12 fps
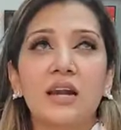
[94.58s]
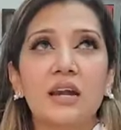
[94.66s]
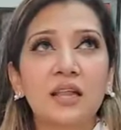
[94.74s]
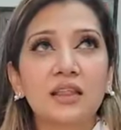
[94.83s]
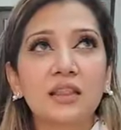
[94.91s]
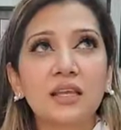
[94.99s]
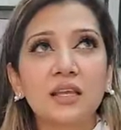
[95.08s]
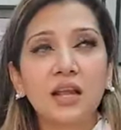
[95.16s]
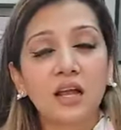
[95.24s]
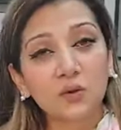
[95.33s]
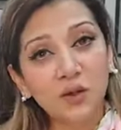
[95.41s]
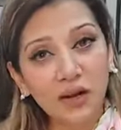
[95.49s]
রাতে
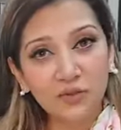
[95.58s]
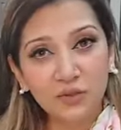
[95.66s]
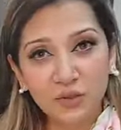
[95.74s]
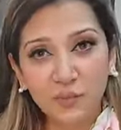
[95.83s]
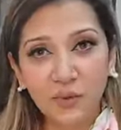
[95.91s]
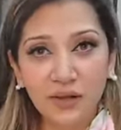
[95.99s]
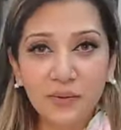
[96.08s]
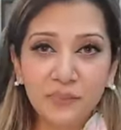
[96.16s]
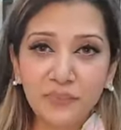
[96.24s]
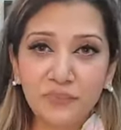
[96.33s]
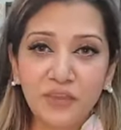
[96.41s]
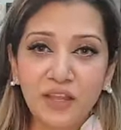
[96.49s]
গাদোয়ার লাইভ হতে পারে
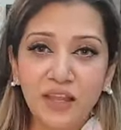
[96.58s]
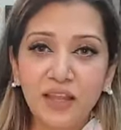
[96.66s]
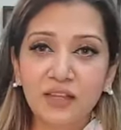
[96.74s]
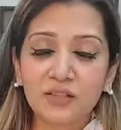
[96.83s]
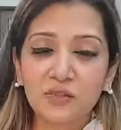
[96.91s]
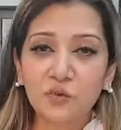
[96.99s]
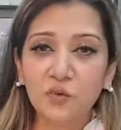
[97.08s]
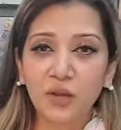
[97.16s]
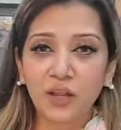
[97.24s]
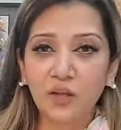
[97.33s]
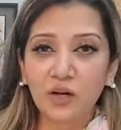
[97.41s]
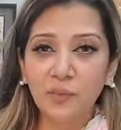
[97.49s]
হ্যাঁ সো
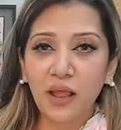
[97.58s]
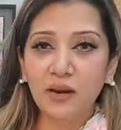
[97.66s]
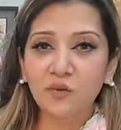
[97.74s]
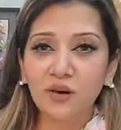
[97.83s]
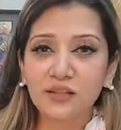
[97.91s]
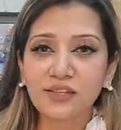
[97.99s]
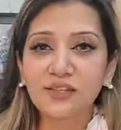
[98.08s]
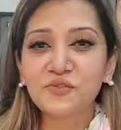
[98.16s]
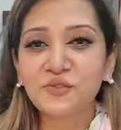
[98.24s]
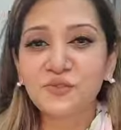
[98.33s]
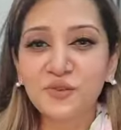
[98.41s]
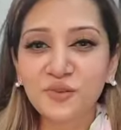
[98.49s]
এই ধরনের প্ল্যানগুলো আছে কি
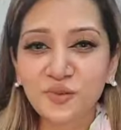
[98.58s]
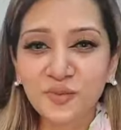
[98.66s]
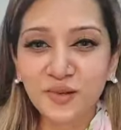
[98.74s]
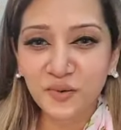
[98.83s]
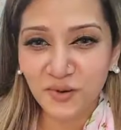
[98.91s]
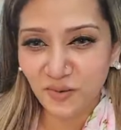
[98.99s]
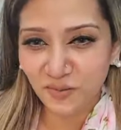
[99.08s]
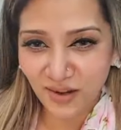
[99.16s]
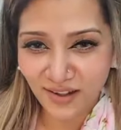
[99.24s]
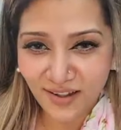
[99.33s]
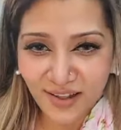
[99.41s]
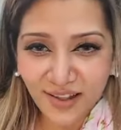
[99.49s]
সুন্দর তুমি ওরে বাবা
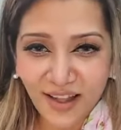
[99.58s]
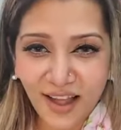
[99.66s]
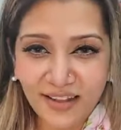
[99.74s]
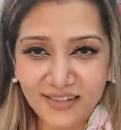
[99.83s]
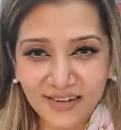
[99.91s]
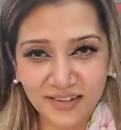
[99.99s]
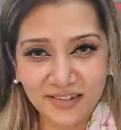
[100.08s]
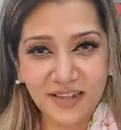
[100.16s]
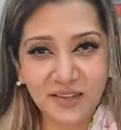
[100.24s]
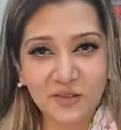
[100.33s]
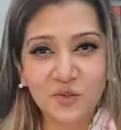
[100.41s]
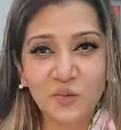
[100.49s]
আচ্ছা ঠিক আছে
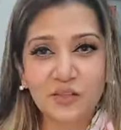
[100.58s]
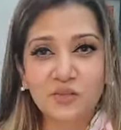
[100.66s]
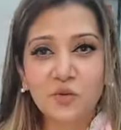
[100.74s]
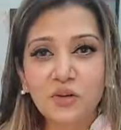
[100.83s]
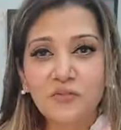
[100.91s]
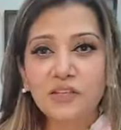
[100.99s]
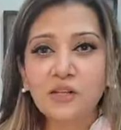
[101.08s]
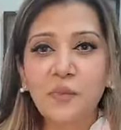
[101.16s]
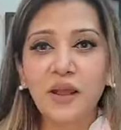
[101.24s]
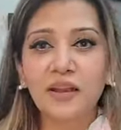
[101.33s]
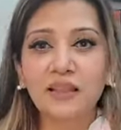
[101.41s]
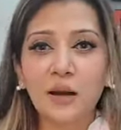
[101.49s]
থ্যাংক ইউ সো মাচ নোটিফিকেশন
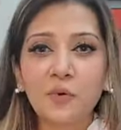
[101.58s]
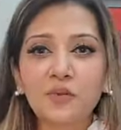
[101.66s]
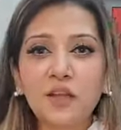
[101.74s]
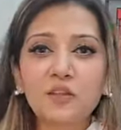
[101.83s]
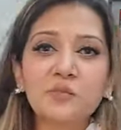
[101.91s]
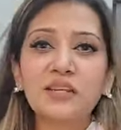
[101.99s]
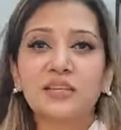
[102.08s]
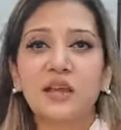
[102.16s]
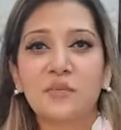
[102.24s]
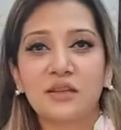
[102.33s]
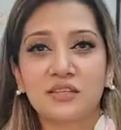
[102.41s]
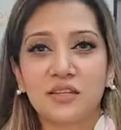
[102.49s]
পাই না তারপরে তো একদম ঠিক
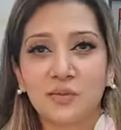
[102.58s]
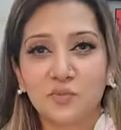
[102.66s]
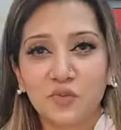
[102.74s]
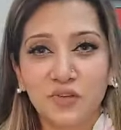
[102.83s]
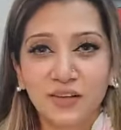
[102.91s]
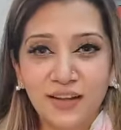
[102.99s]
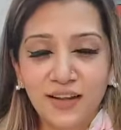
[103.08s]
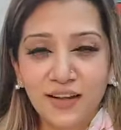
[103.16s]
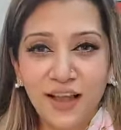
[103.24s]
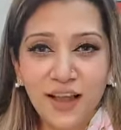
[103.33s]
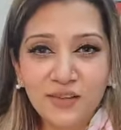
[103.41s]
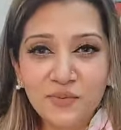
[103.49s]
টাইমে আসছে না
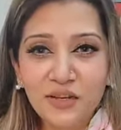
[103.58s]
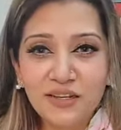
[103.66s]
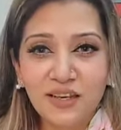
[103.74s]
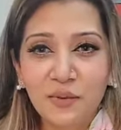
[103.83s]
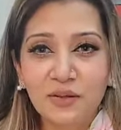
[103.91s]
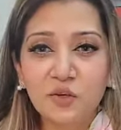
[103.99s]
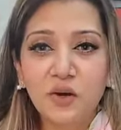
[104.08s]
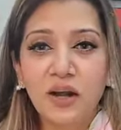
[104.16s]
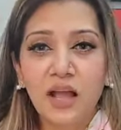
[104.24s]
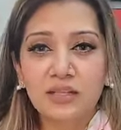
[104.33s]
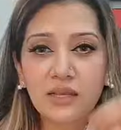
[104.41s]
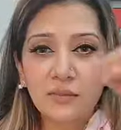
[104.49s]
একদম ঠিক টাইমে শোনেন
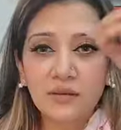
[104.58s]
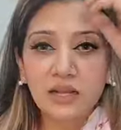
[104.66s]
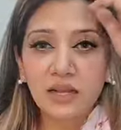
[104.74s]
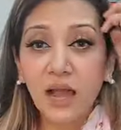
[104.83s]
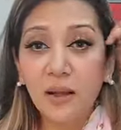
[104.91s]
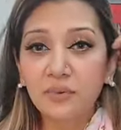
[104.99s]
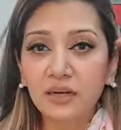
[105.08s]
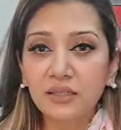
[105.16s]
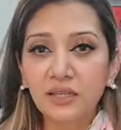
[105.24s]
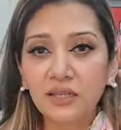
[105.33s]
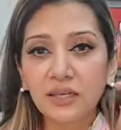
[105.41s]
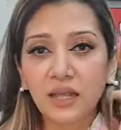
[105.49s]
আজকে আমি একটা আগে আপডেট
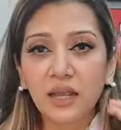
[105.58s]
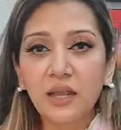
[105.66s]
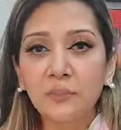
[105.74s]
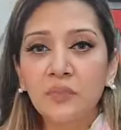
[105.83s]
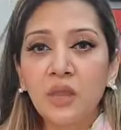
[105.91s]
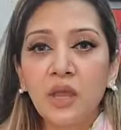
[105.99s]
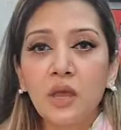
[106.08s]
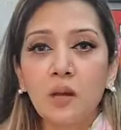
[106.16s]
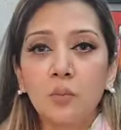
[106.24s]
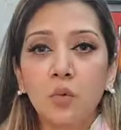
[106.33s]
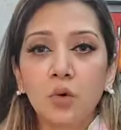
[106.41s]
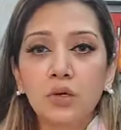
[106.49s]
দিই হ্যাঁ
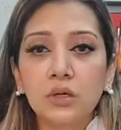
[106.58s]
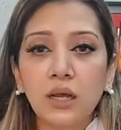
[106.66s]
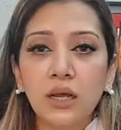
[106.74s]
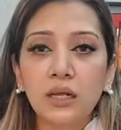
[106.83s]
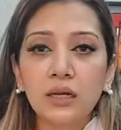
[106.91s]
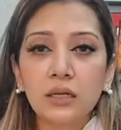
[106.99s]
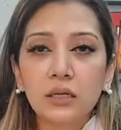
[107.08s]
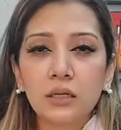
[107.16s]
মোটাল